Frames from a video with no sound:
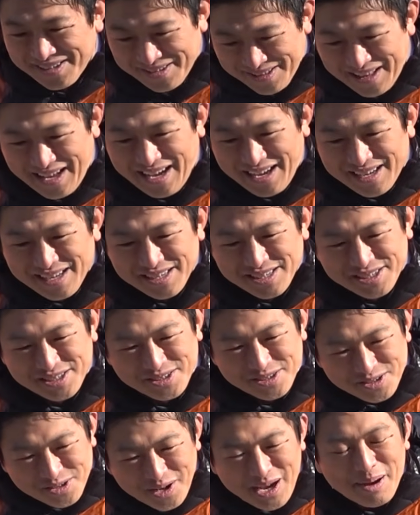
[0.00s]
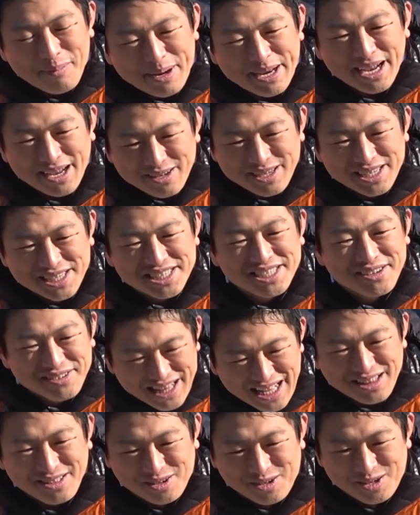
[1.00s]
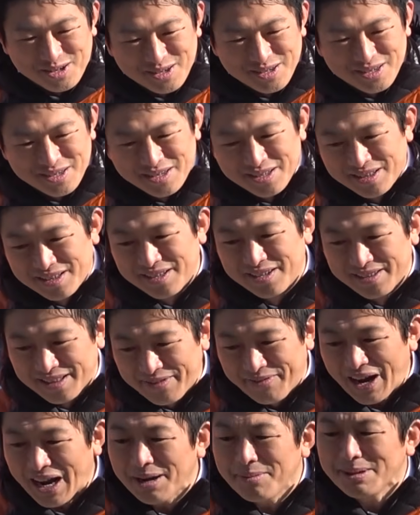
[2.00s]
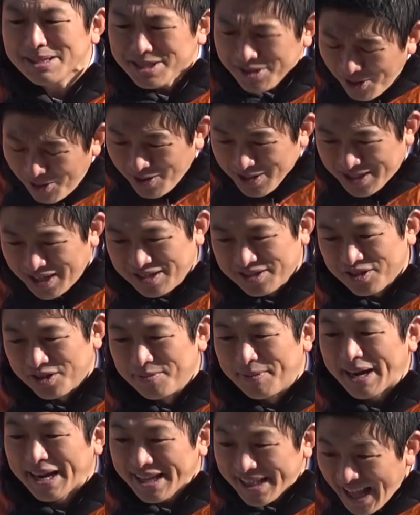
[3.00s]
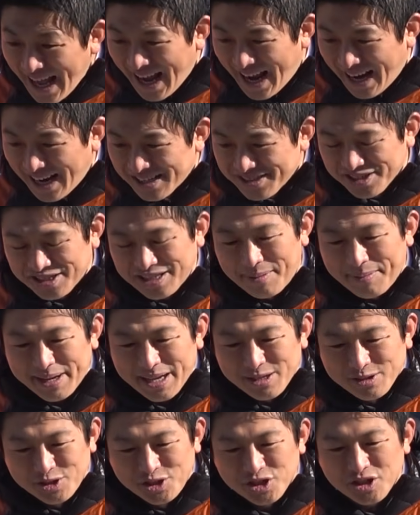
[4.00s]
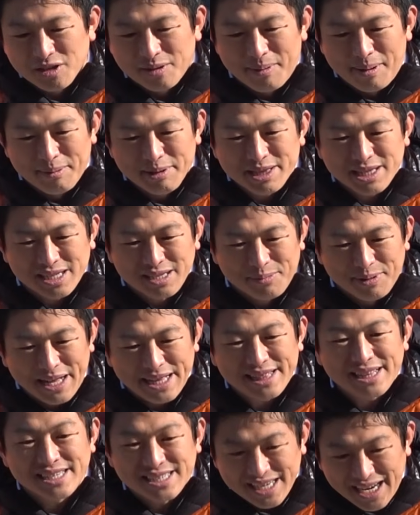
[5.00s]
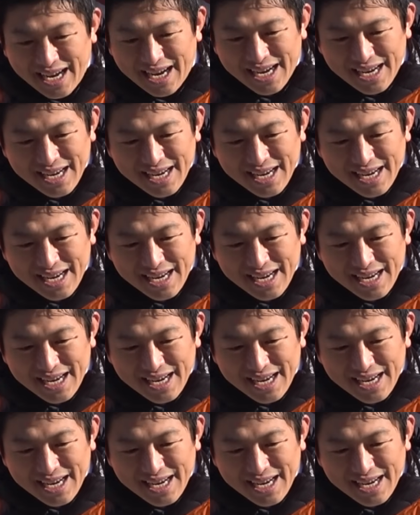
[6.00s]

ね、すごいアメリカの気にしてるなと、ね、分かりますよ、戦争に負けて、ずっとアメリカの軍事力で守ってきてもらったし、